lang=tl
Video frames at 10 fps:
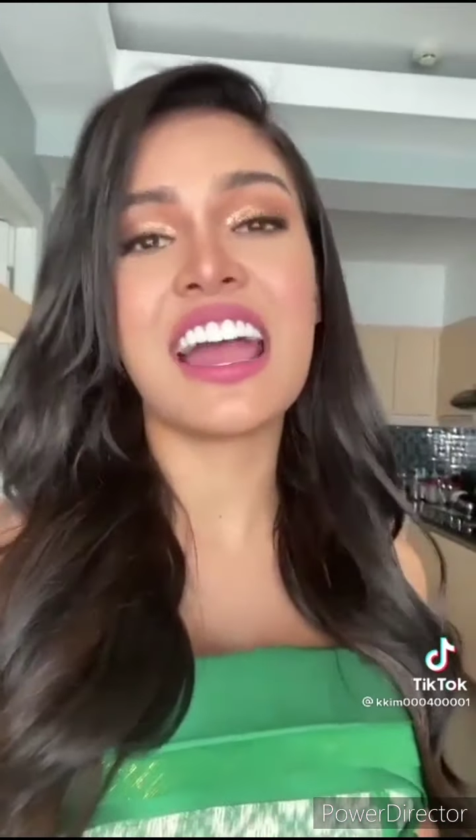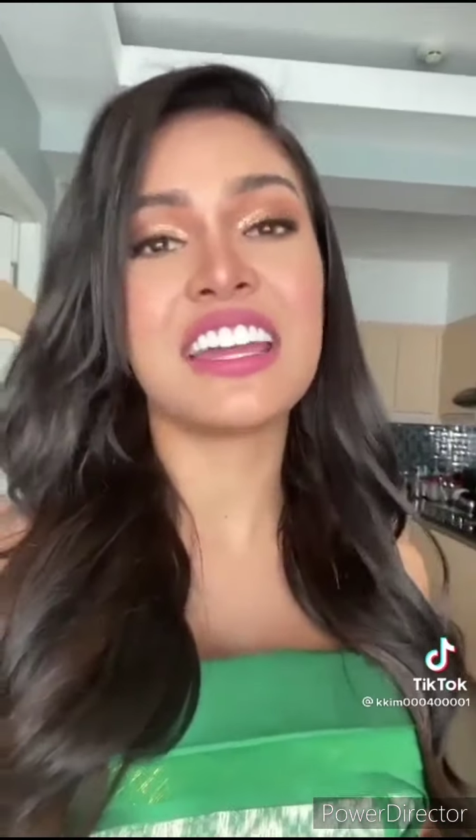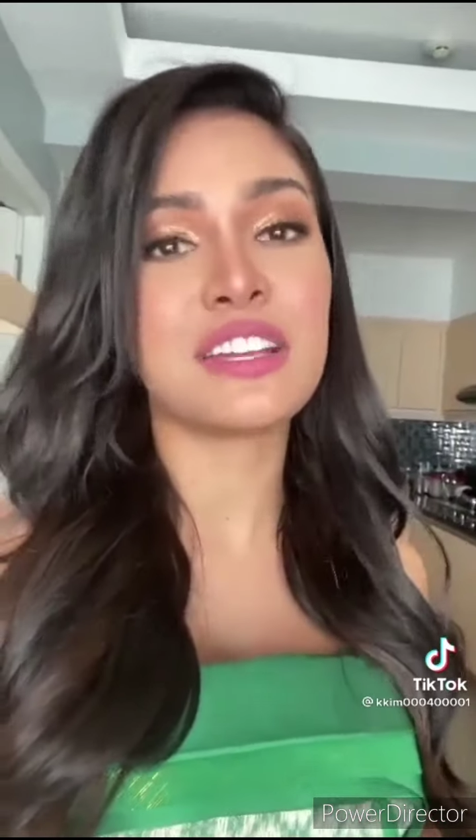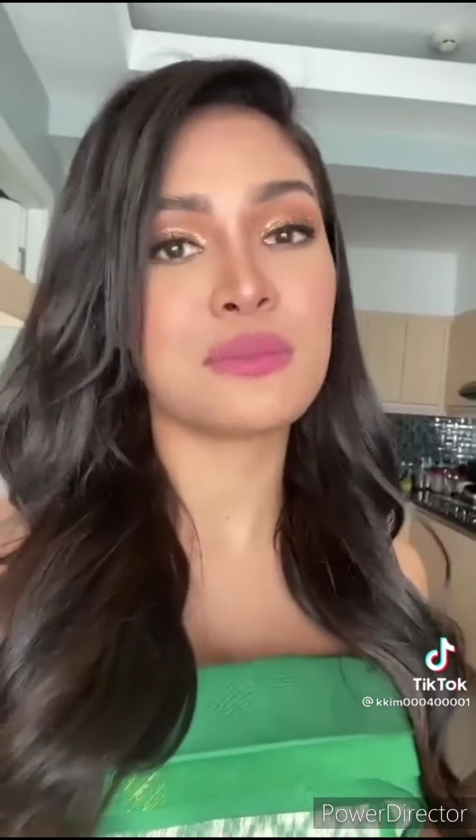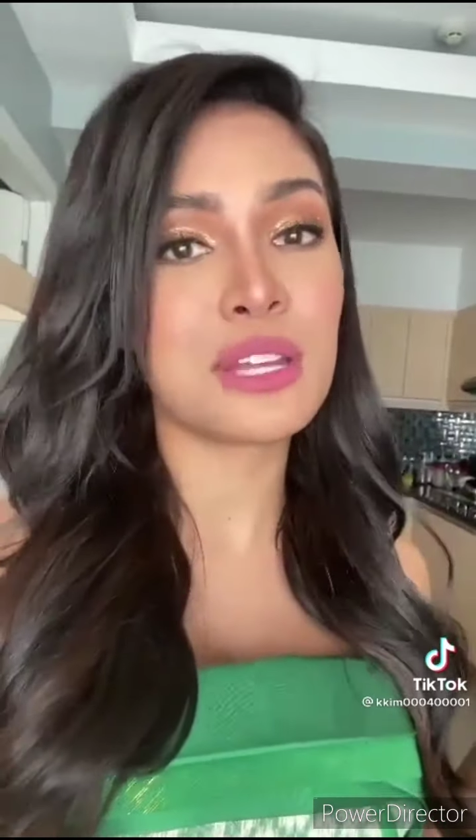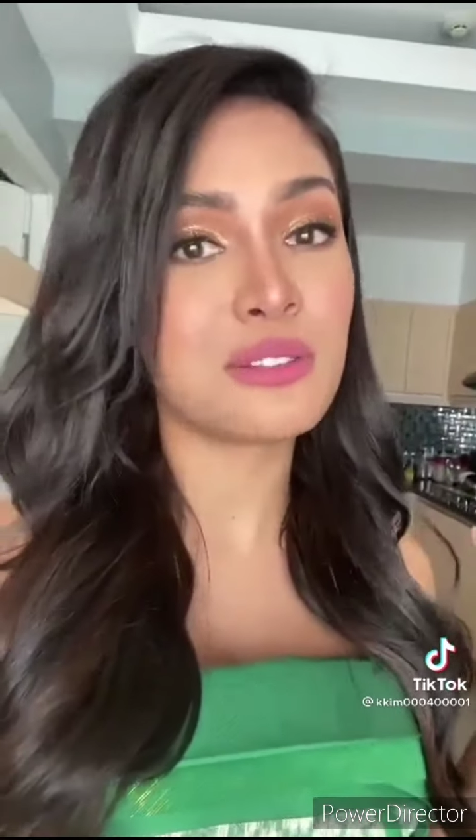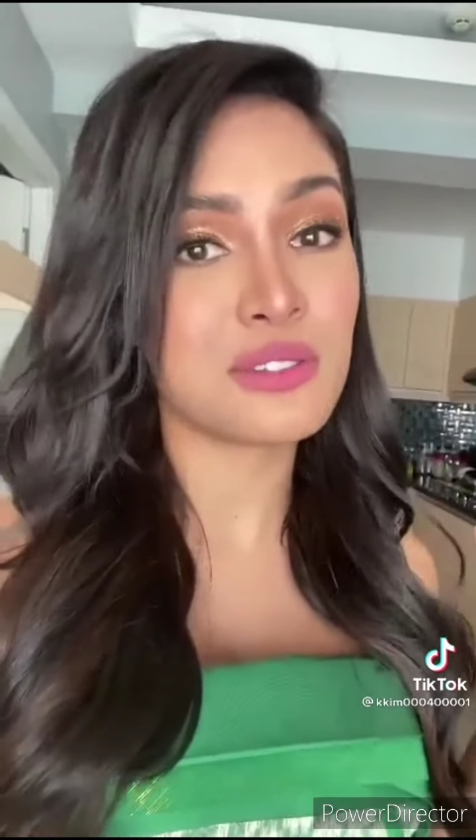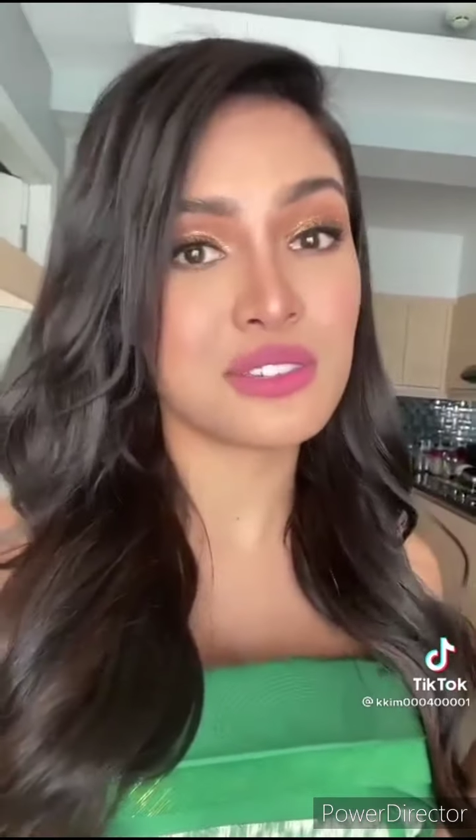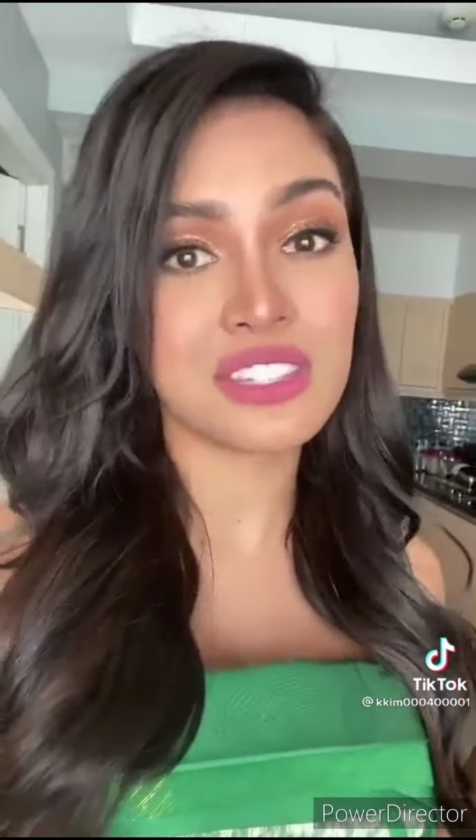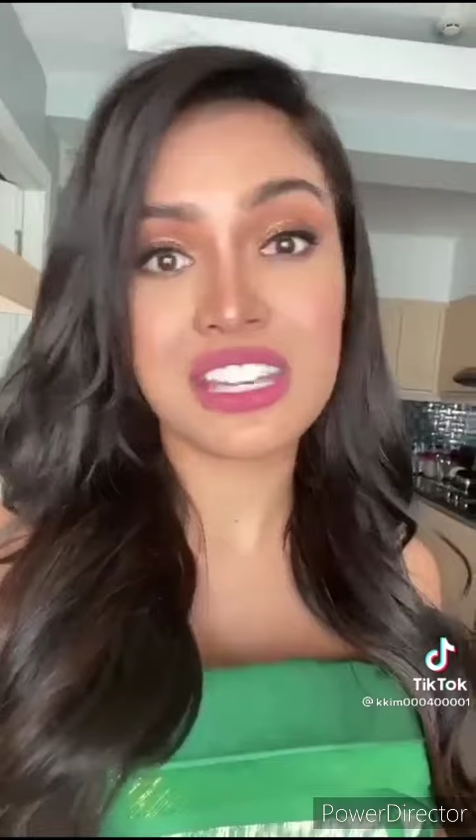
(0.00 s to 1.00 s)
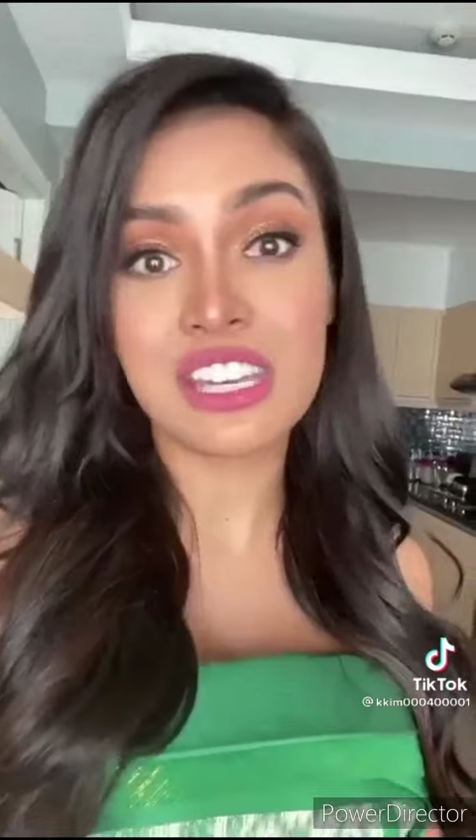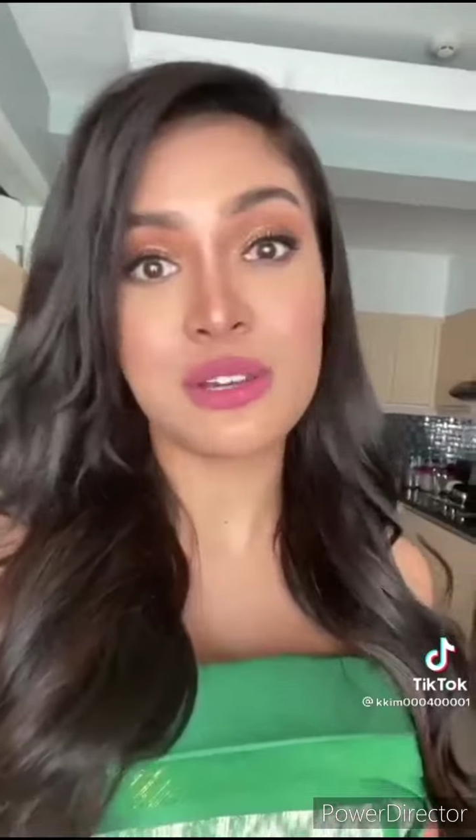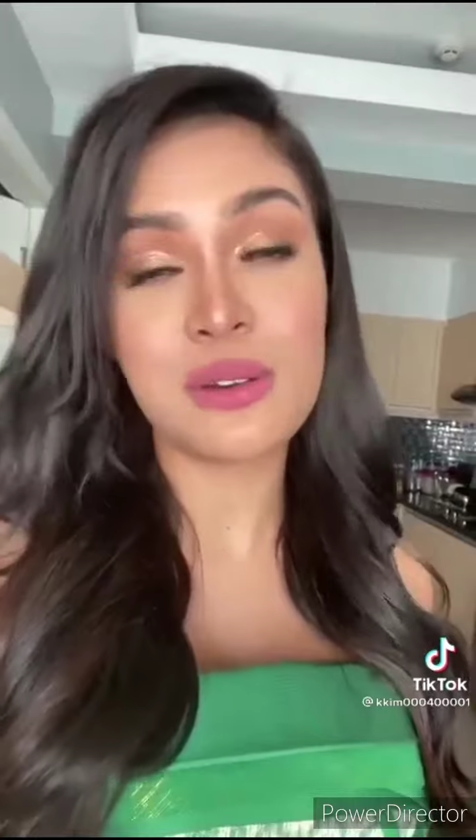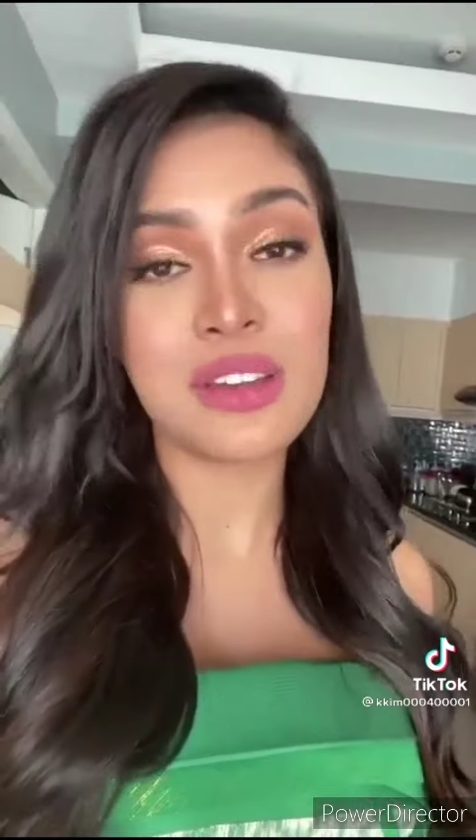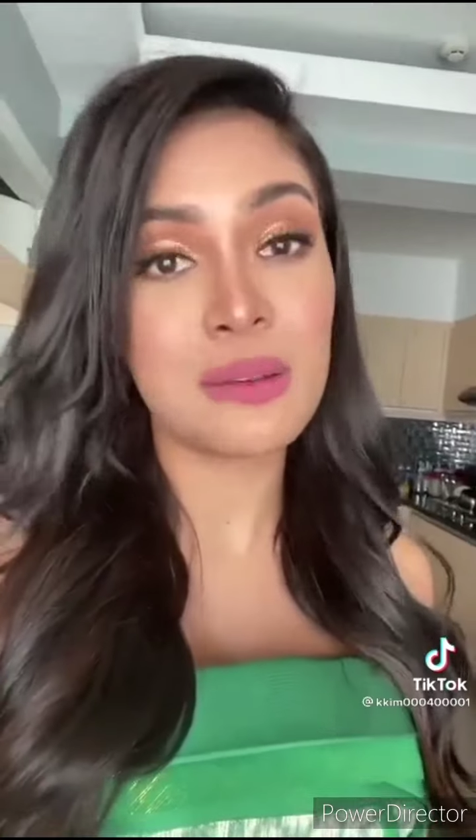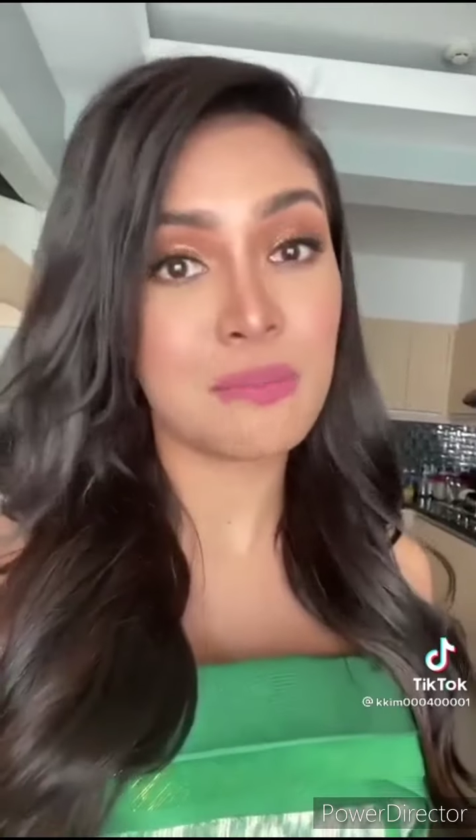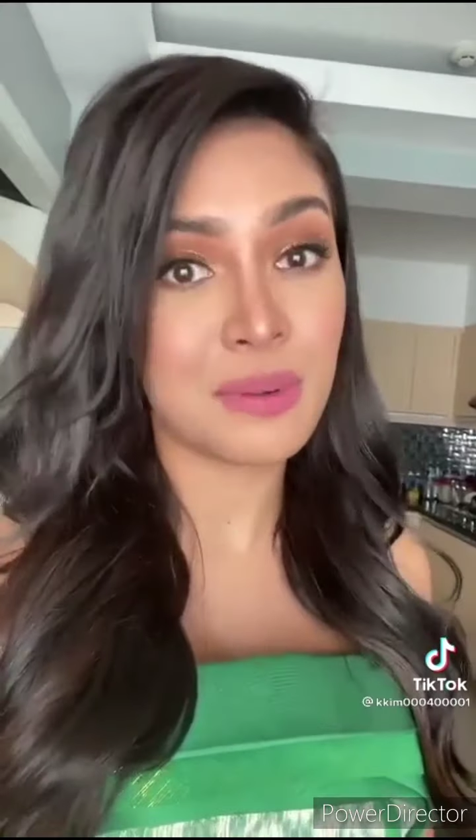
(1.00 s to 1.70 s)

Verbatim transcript: I can't wait to see you in